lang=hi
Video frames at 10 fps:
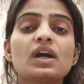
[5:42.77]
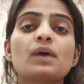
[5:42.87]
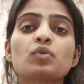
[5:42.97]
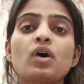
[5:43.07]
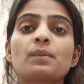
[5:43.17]
तो
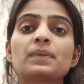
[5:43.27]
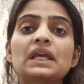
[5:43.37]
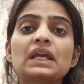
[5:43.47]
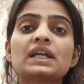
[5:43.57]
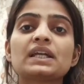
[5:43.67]
ये आपको
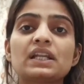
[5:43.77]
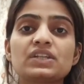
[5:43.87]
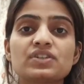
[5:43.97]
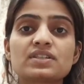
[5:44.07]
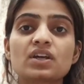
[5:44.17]
आपकी
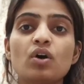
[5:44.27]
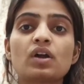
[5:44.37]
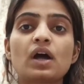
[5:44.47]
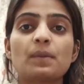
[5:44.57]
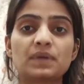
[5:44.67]

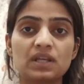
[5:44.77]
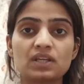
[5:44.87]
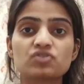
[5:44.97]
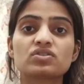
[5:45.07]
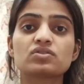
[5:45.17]
इंटेलिजेंस का और
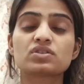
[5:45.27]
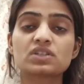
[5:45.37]
आपकी